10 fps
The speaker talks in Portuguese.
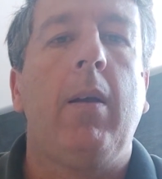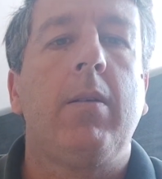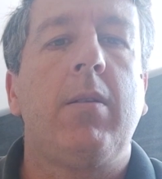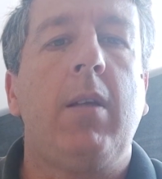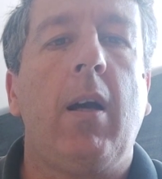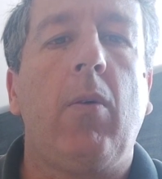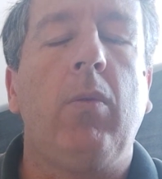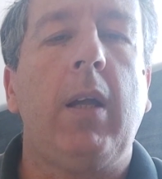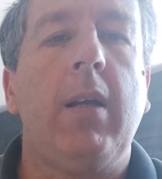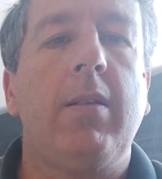Se
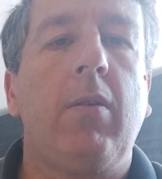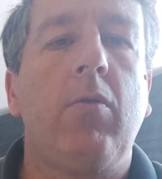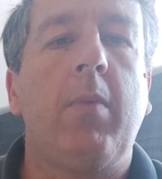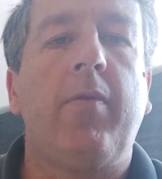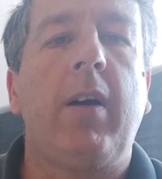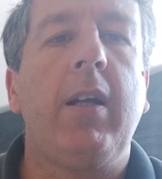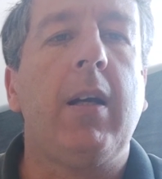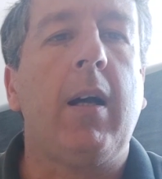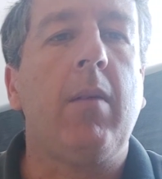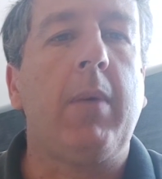acontece alguma
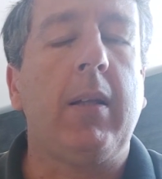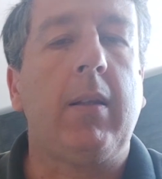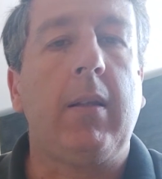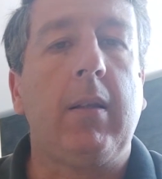varia a arma,